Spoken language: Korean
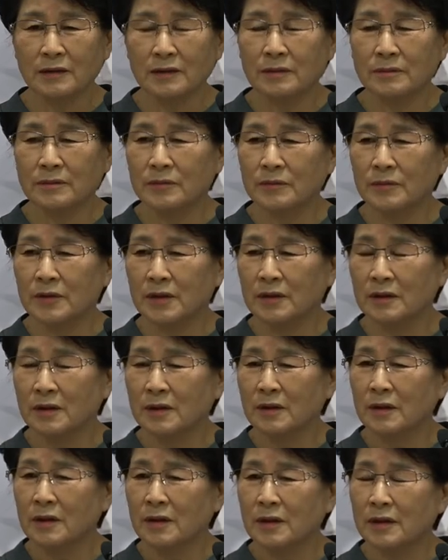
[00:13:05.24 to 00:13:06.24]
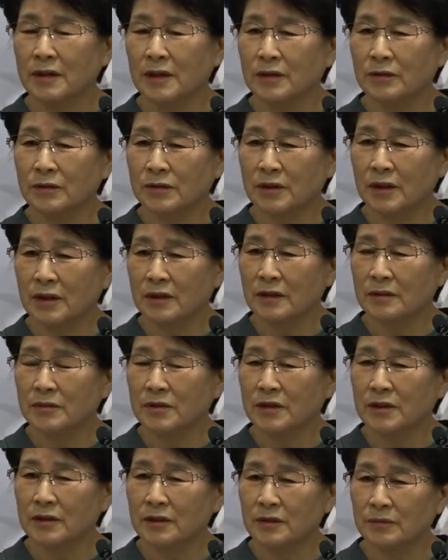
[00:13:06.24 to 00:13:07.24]
거기 보면 예루살렘
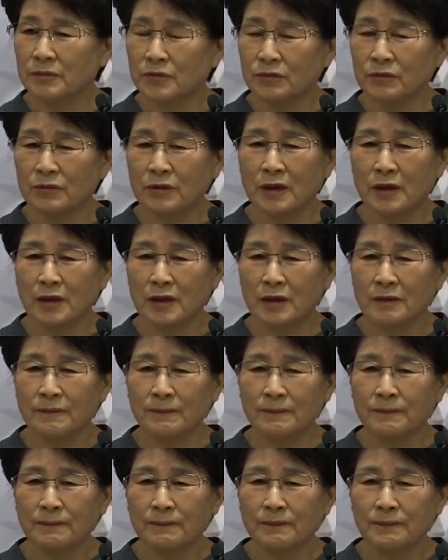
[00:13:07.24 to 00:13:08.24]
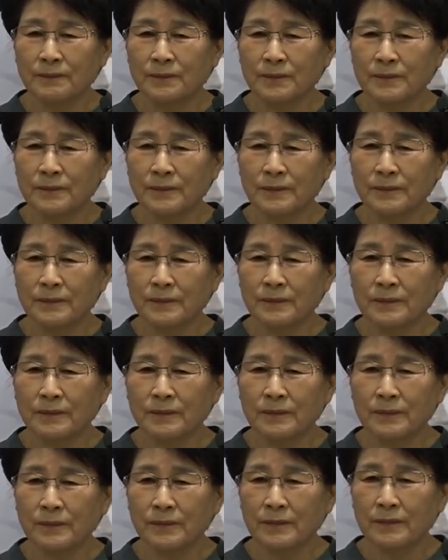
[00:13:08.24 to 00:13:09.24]
성읍 중에 음,
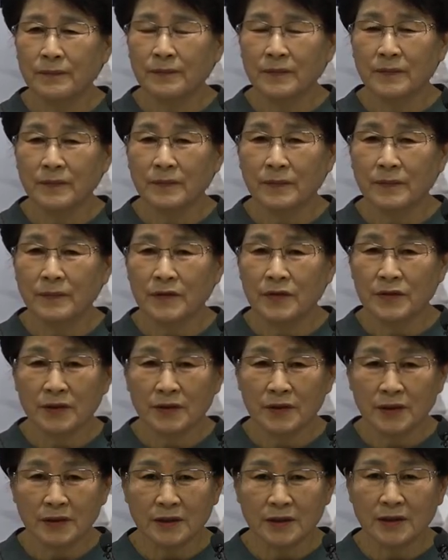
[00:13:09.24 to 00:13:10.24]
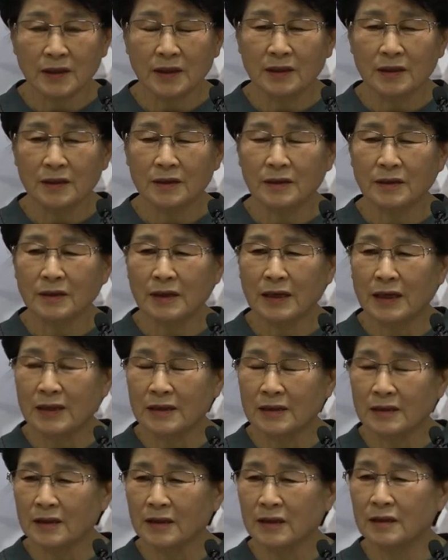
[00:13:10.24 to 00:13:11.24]
음, 그래서 일어나는
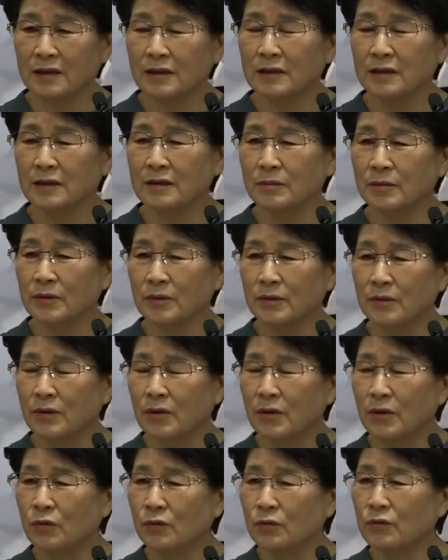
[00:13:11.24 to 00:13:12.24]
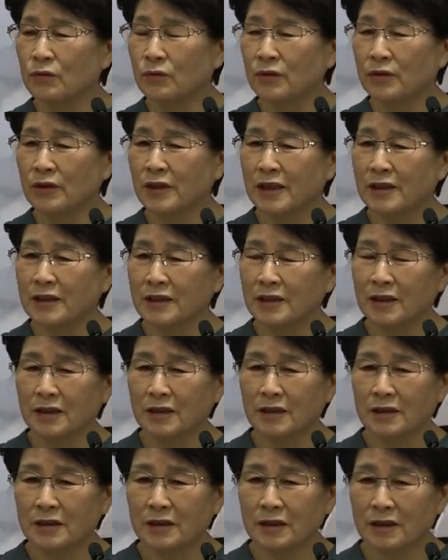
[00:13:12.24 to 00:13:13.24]
가정한 일을 보고 울고
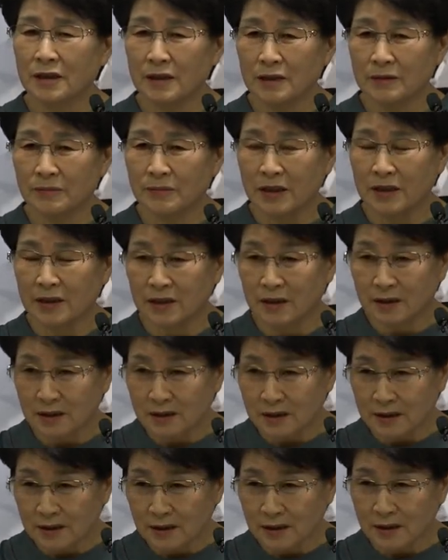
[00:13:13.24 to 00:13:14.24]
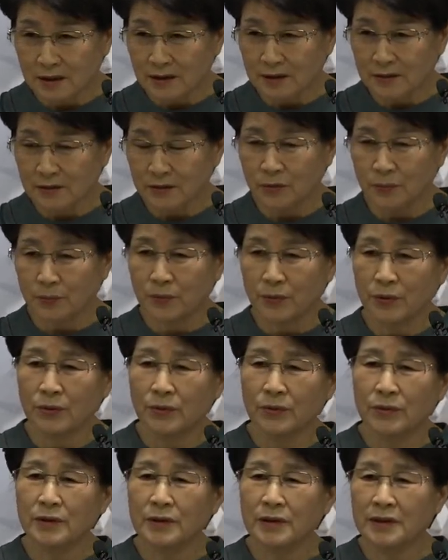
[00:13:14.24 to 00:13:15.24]
탄식하는 자의 이마에 인을 치라 그랬죠.
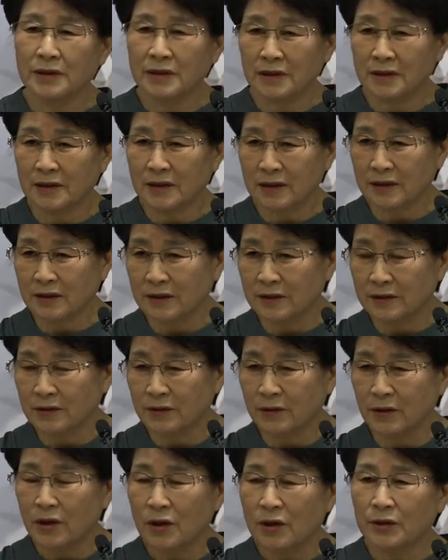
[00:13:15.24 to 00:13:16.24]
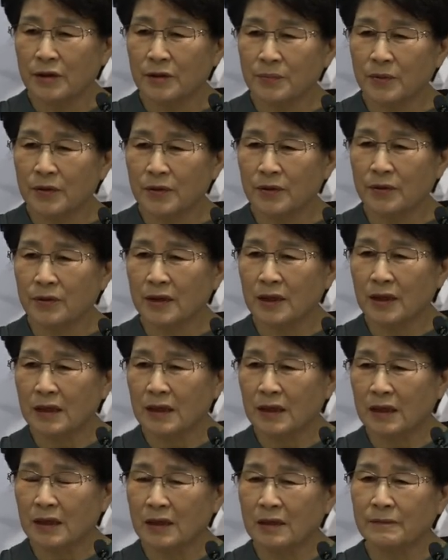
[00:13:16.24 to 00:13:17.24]
표를 그리라 그랬죠. 그
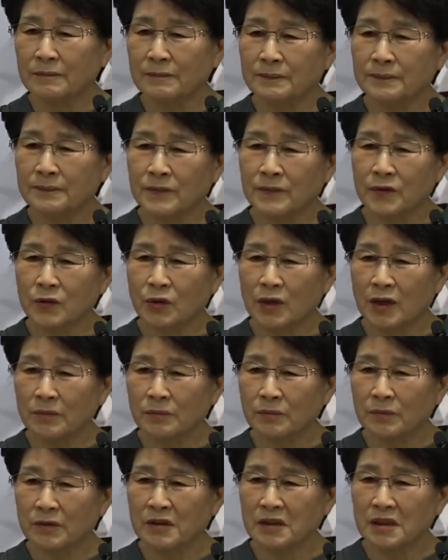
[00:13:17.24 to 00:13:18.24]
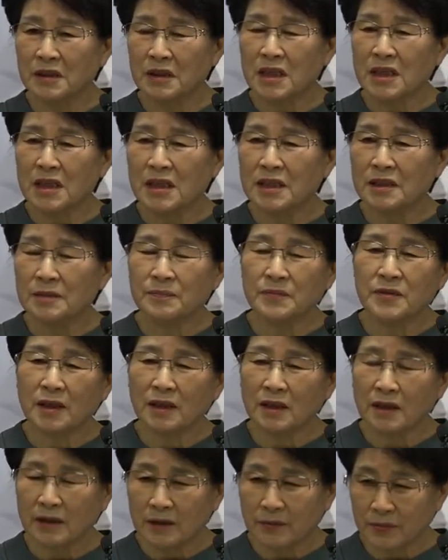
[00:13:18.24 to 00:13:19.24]
표가 과의 뿌리는
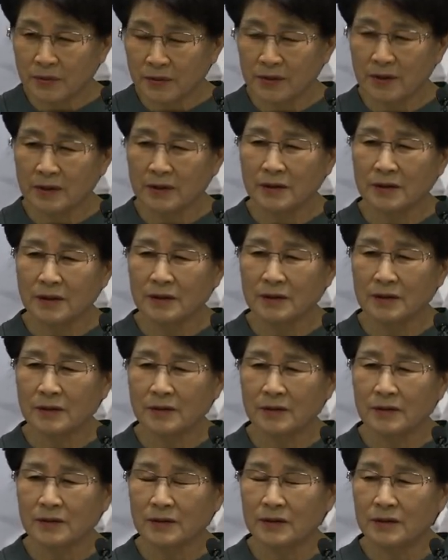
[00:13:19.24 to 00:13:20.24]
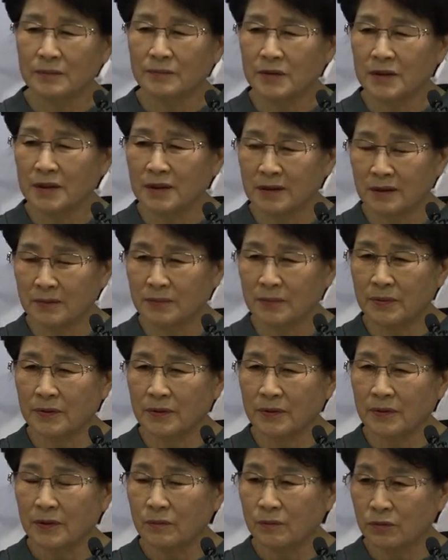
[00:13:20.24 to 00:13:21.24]
십자가의 표라 그랬어요. 십자가의 표.
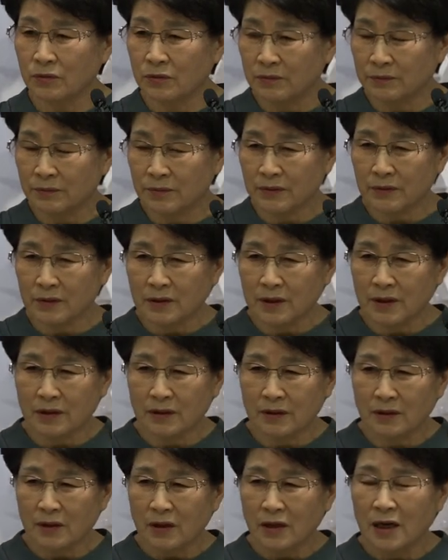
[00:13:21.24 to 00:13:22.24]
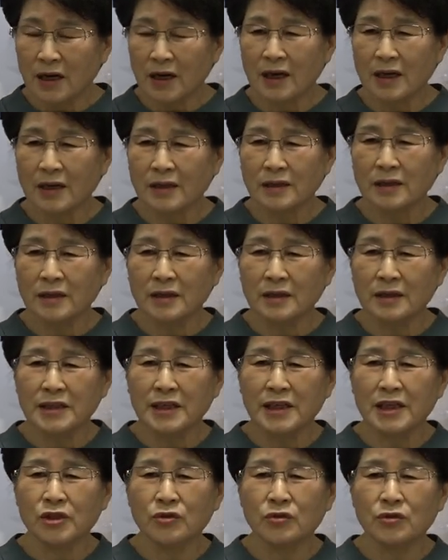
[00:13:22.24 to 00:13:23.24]
무슨 표를 해요? 아, 여기는
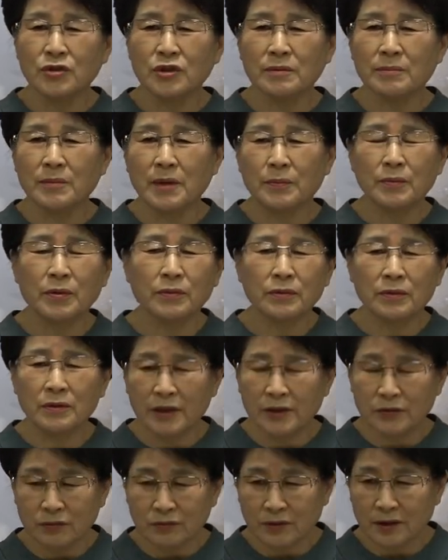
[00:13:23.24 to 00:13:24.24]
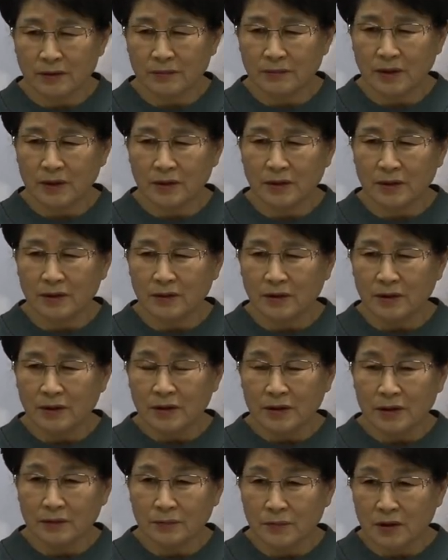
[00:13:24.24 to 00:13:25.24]
예수님의 표를 해준단 말이에요.
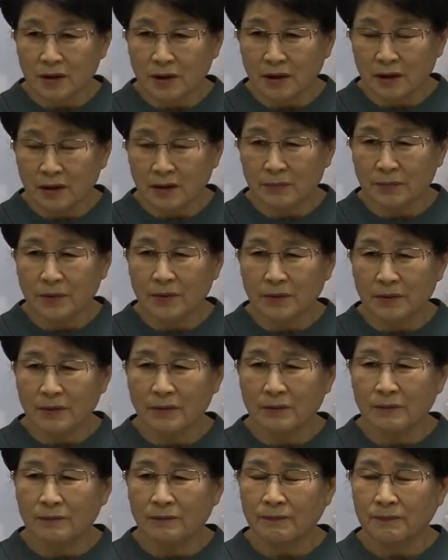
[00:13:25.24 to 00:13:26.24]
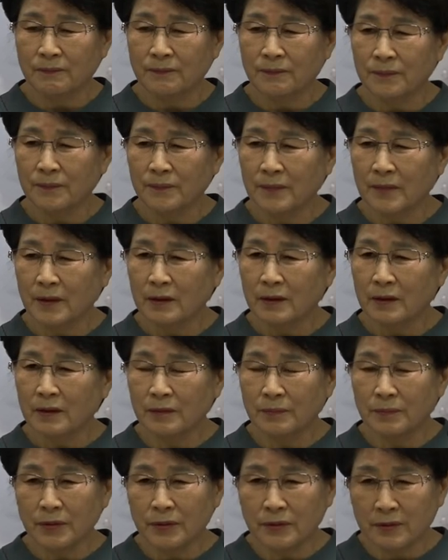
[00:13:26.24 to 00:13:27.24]
십자가의 표.
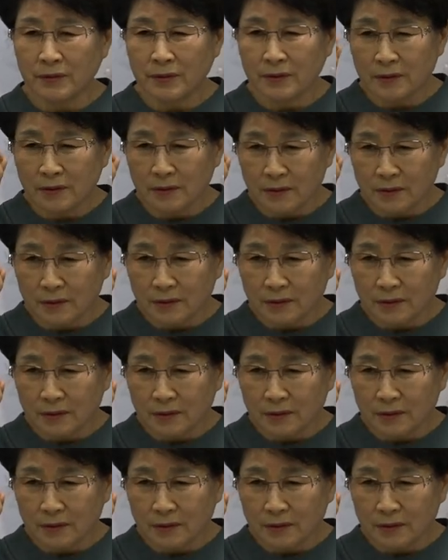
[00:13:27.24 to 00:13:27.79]
그 표를